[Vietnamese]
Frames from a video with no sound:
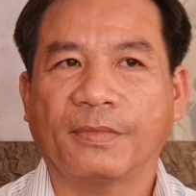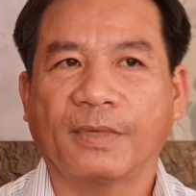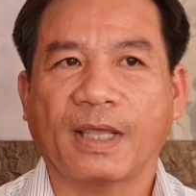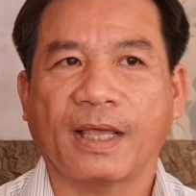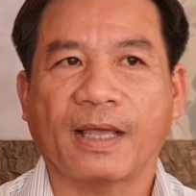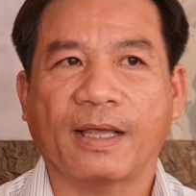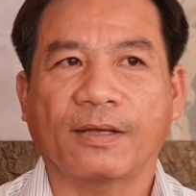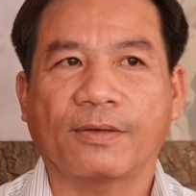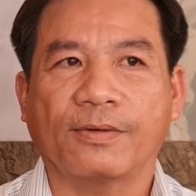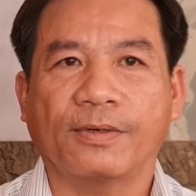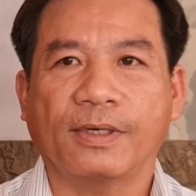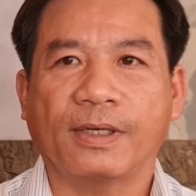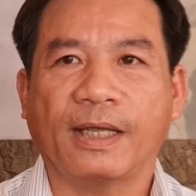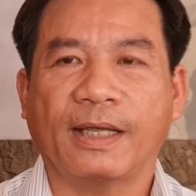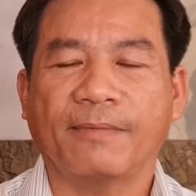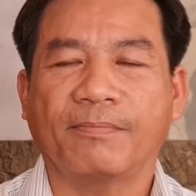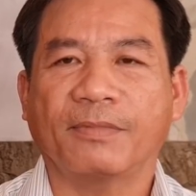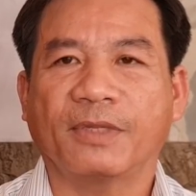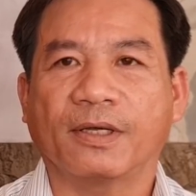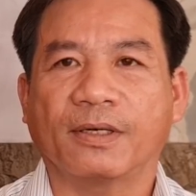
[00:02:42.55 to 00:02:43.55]
nhà của
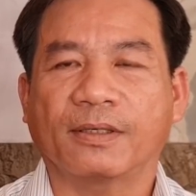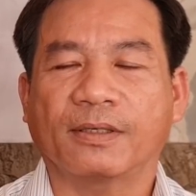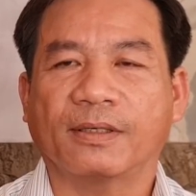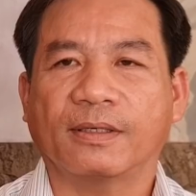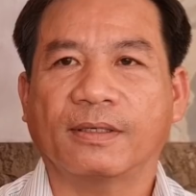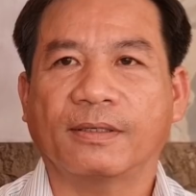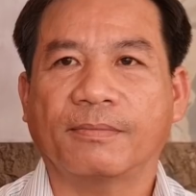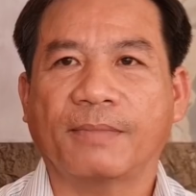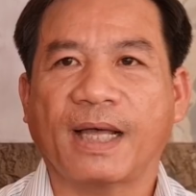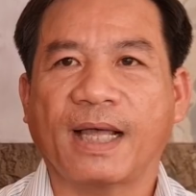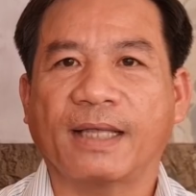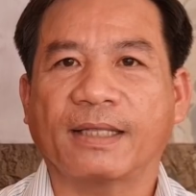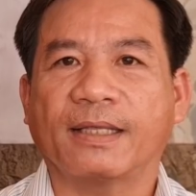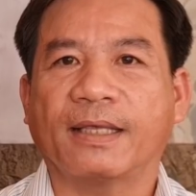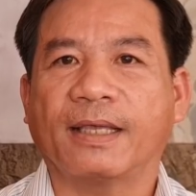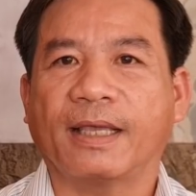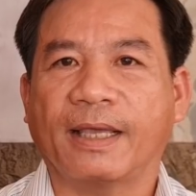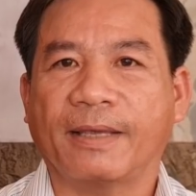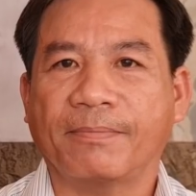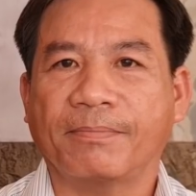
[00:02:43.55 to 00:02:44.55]
em được uh, ba
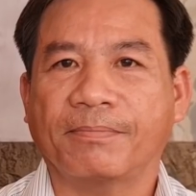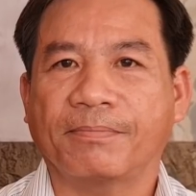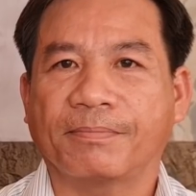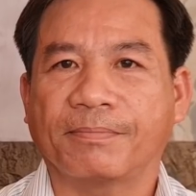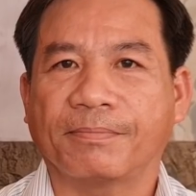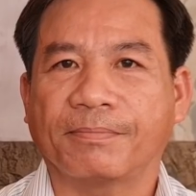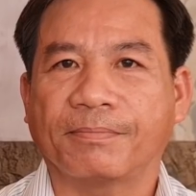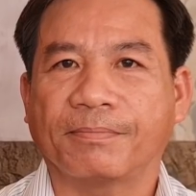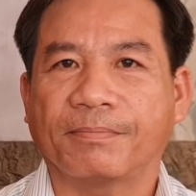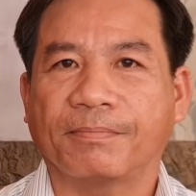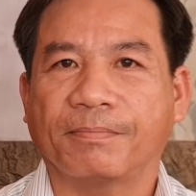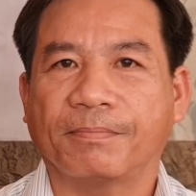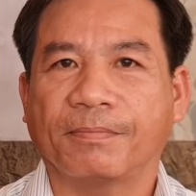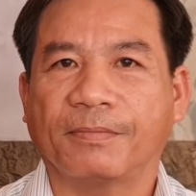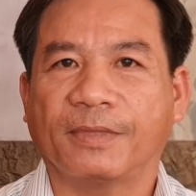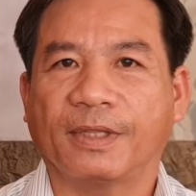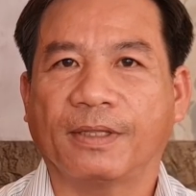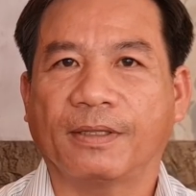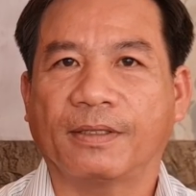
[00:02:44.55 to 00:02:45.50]
chị em ừ.